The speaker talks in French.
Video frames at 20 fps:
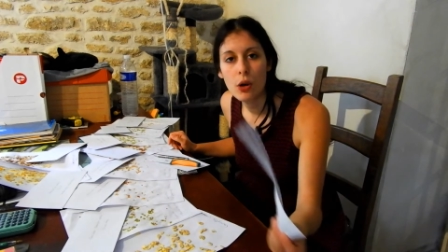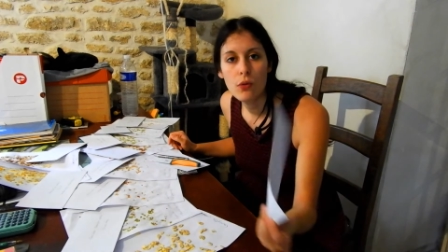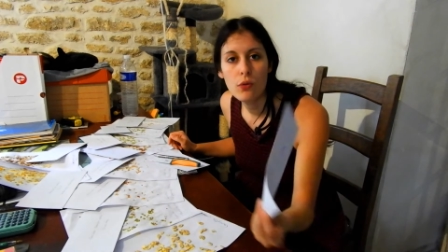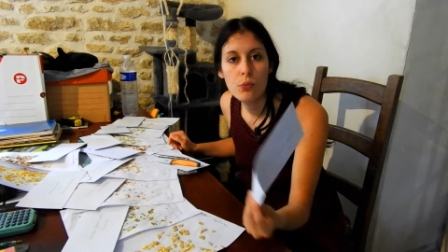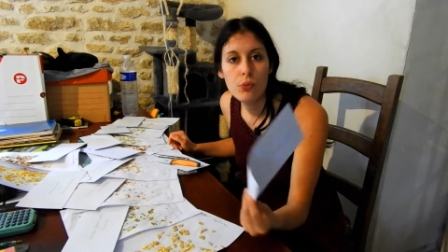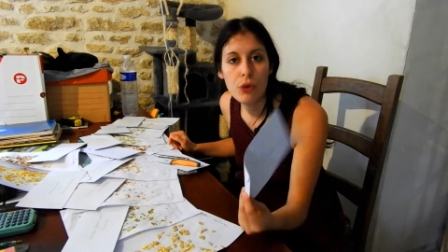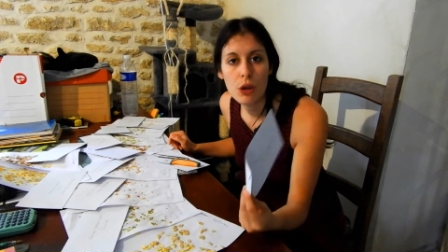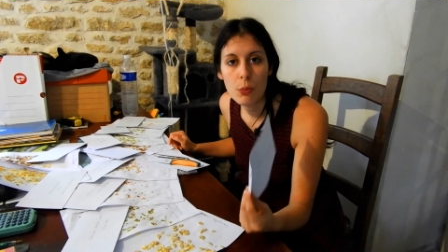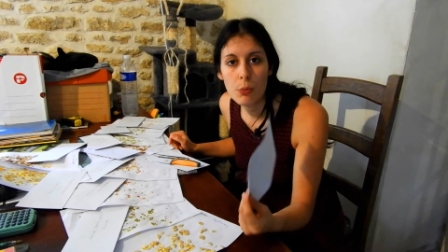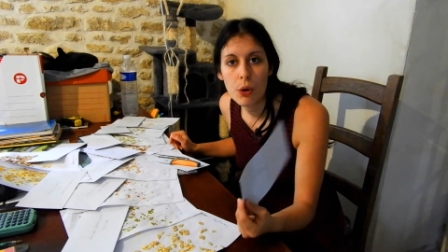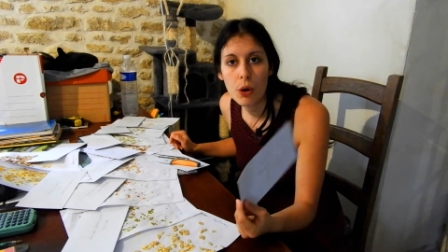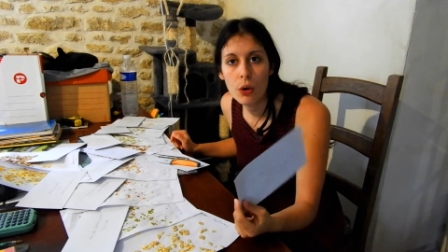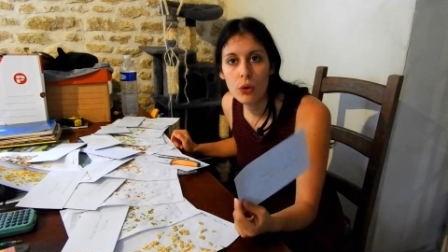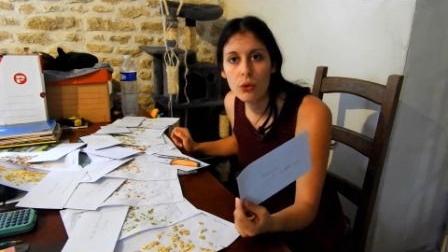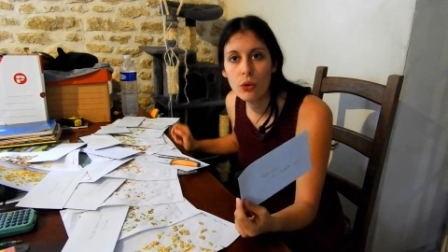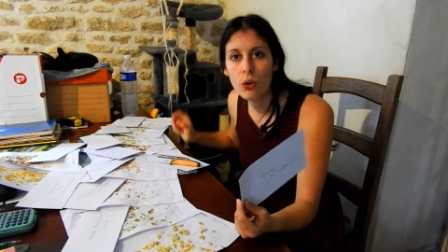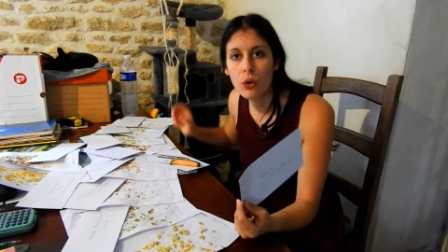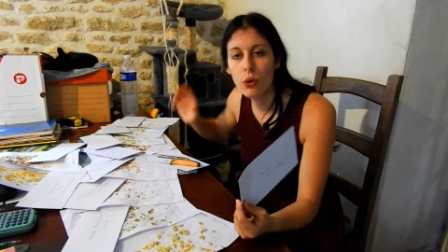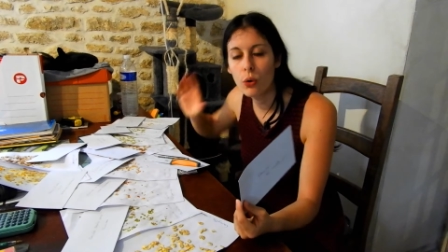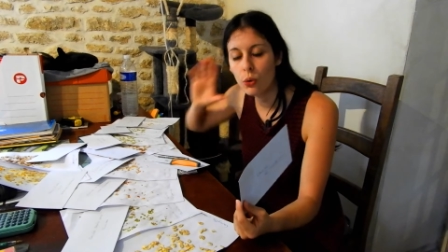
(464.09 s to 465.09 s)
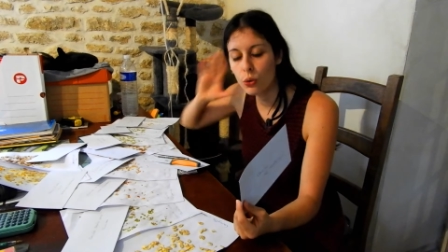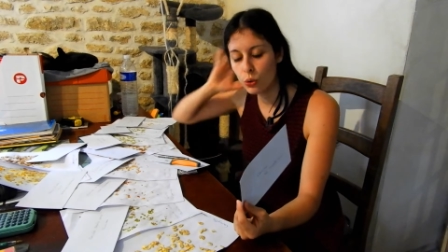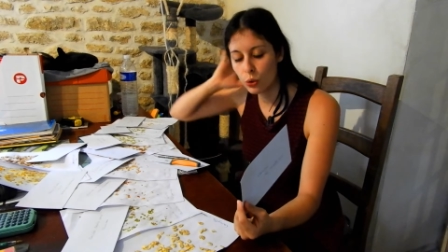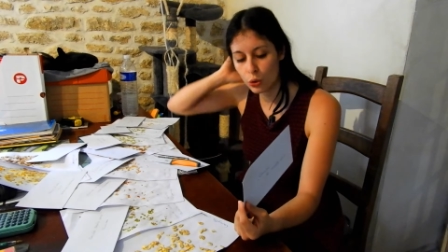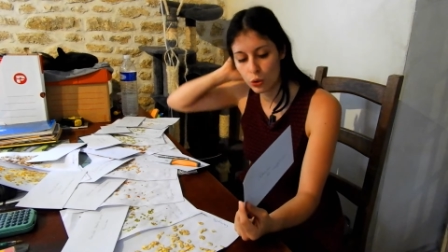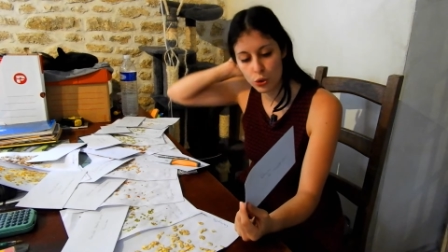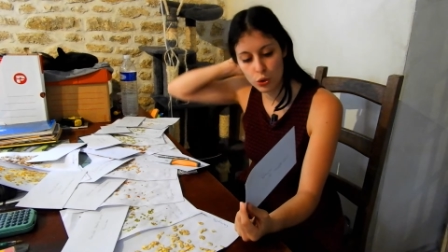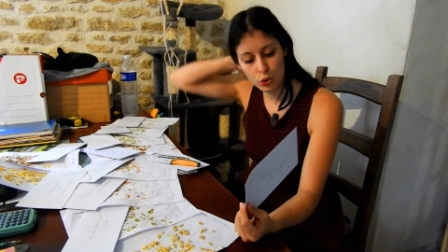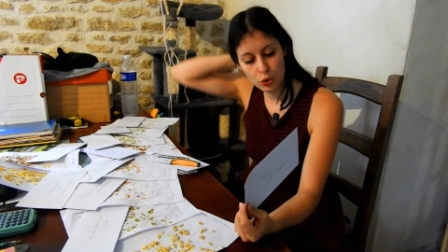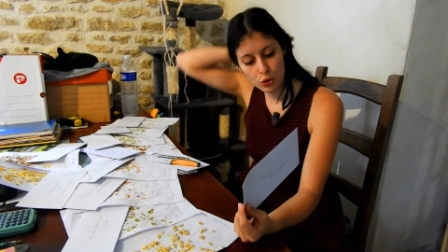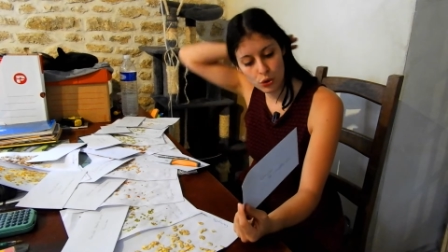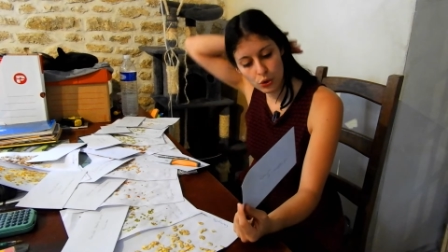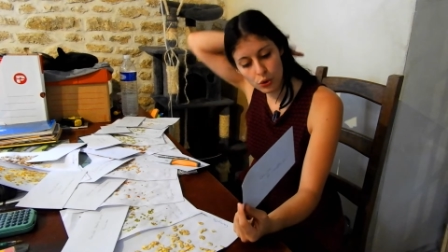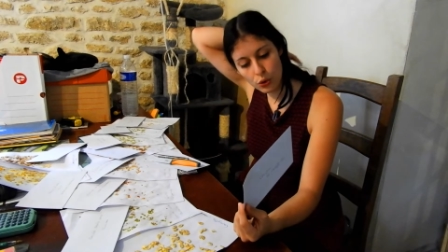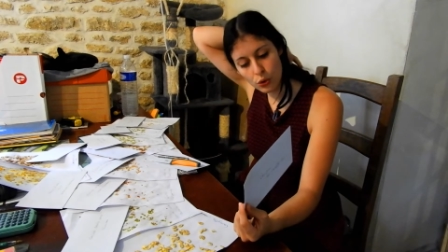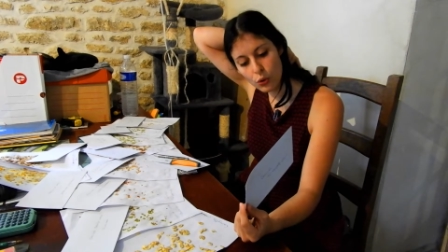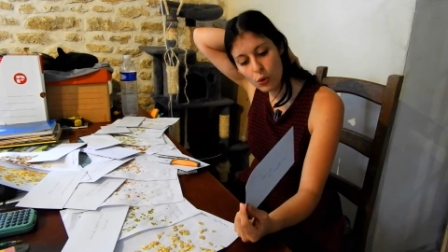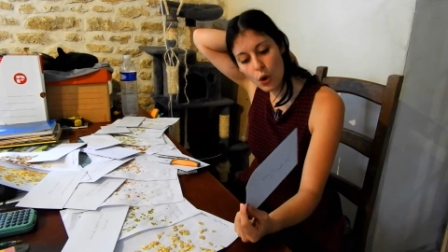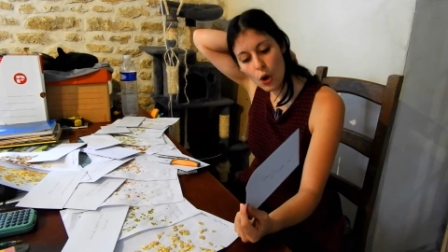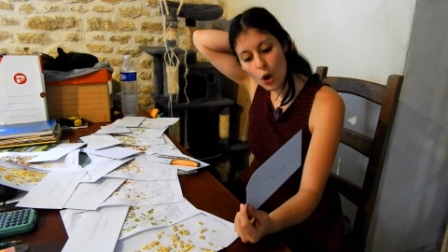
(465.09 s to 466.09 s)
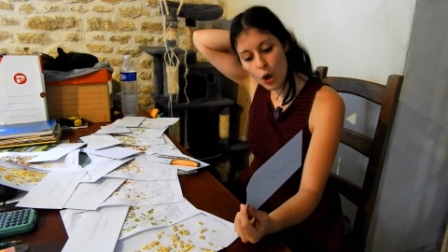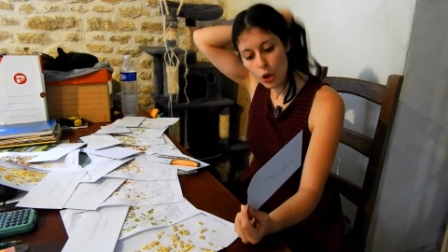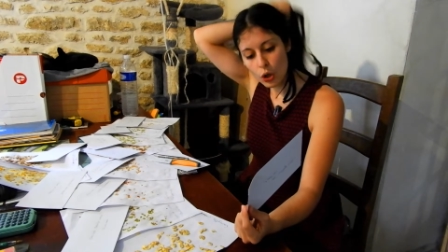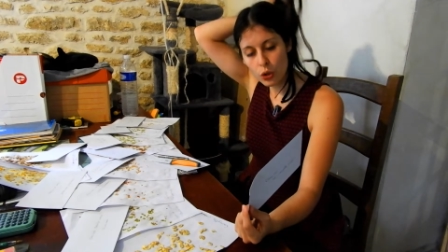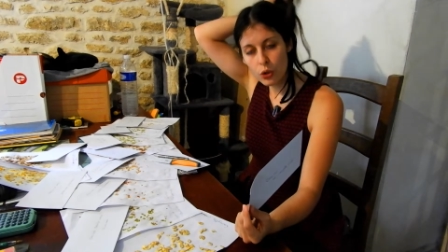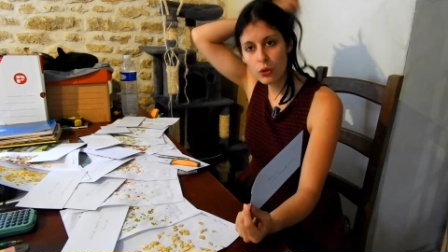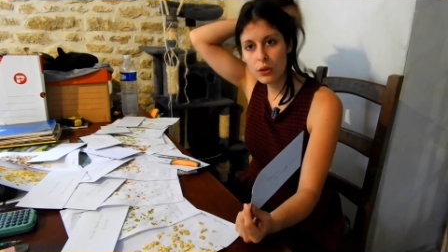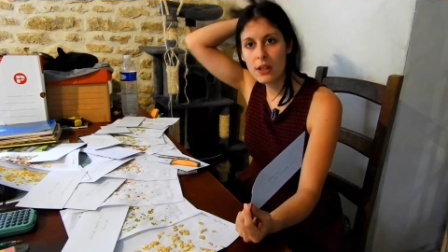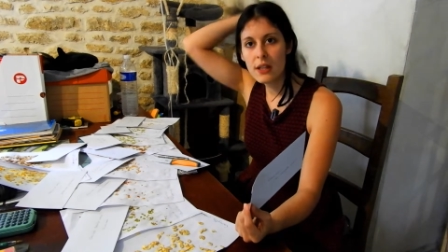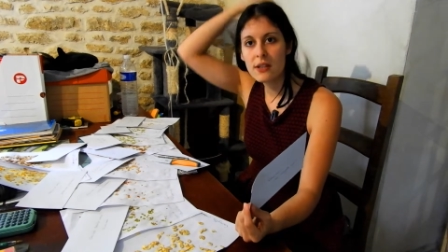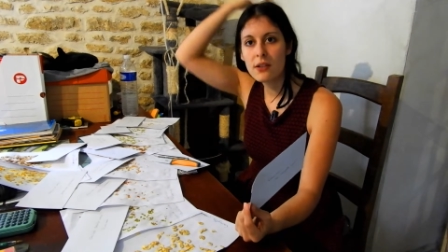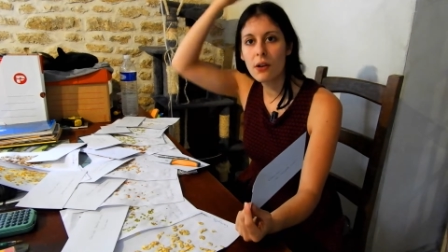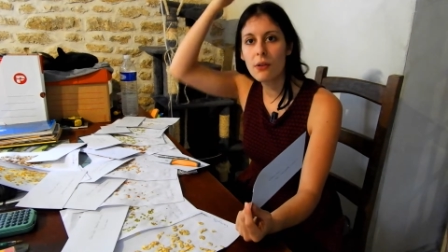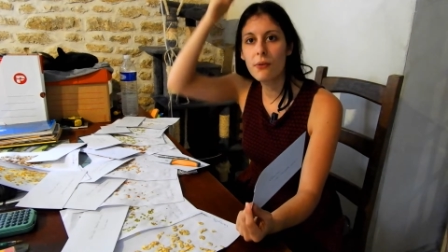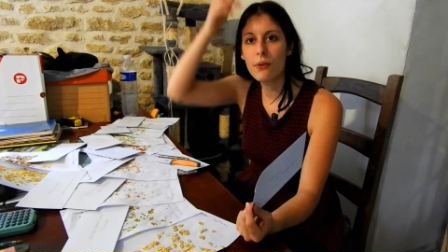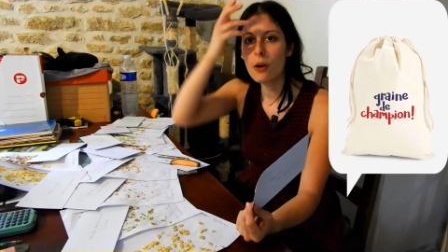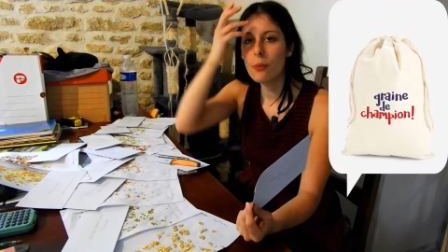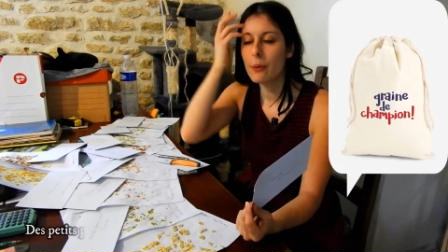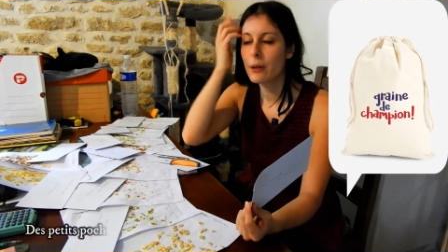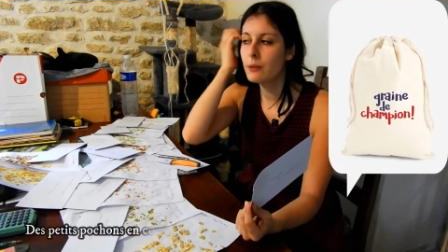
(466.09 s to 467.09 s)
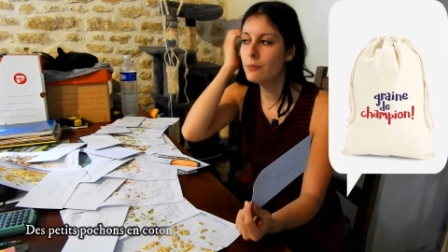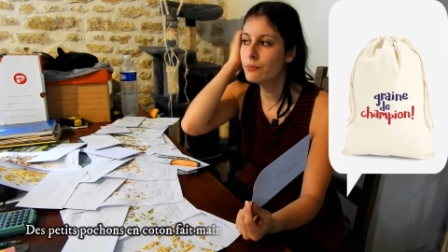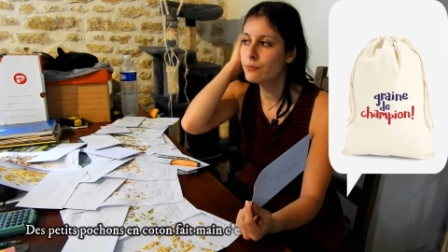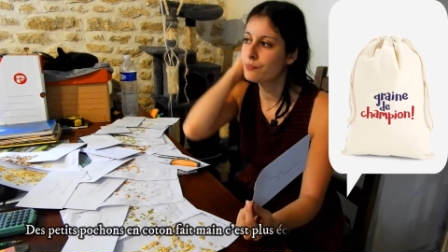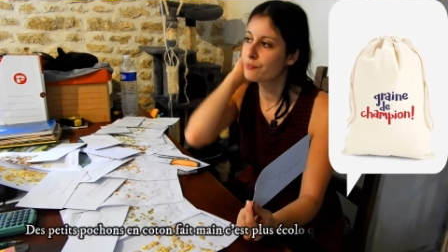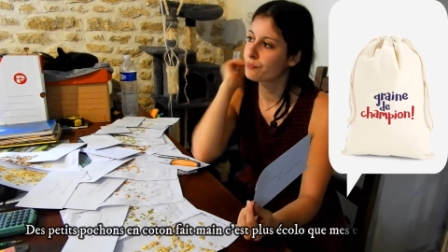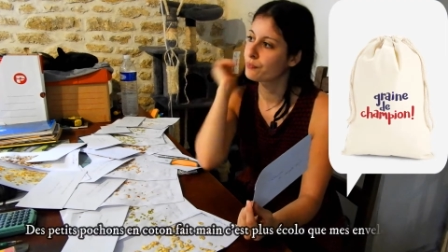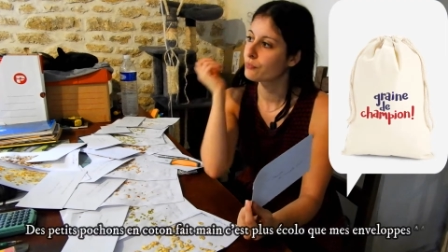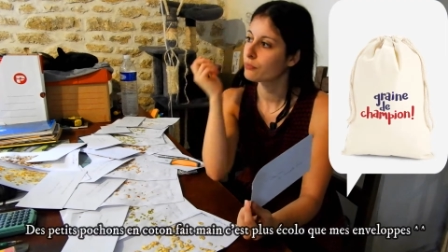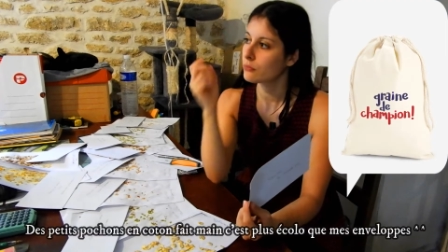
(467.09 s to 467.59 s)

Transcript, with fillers: Alors vous pouvez prendre autre chose que, que des enveloppes. Hein